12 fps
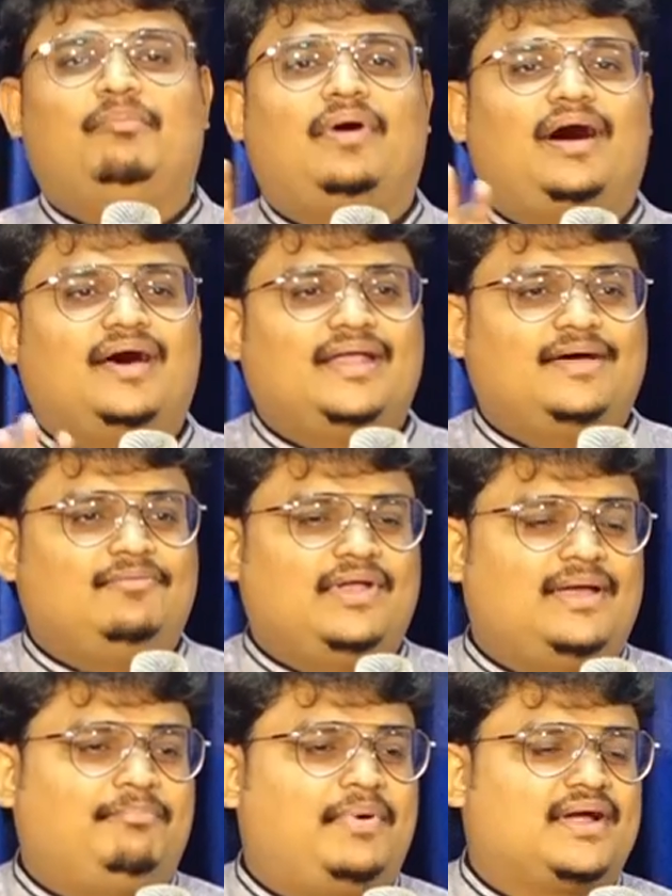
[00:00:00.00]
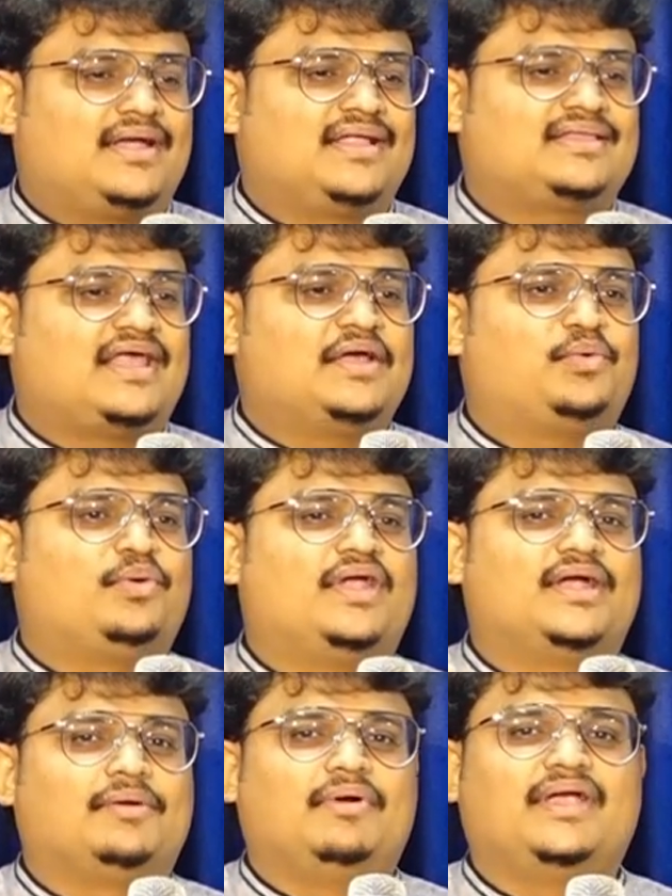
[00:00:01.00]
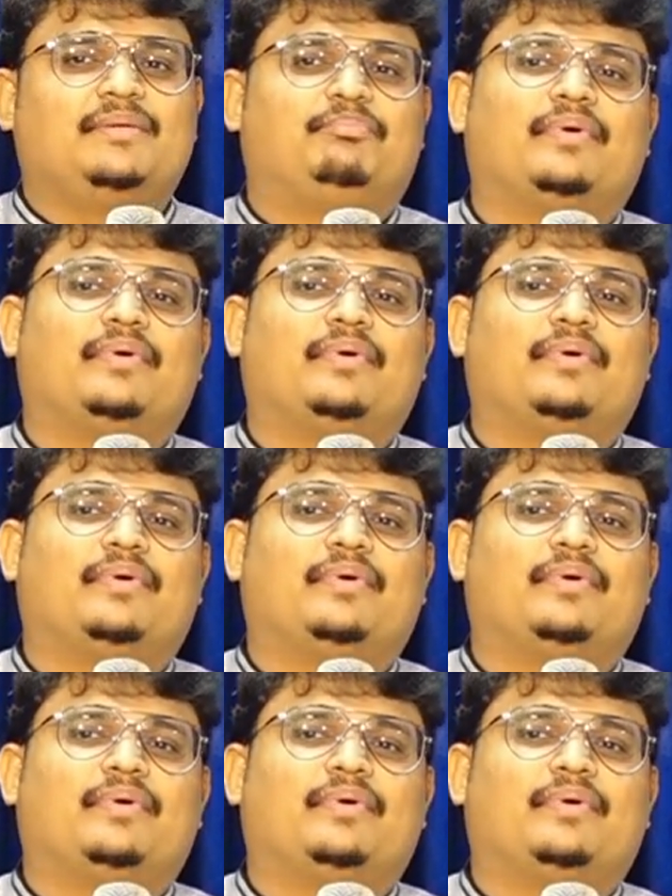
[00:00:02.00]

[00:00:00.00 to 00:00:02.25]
మానవుల పట్ల తనకున్నటువంటి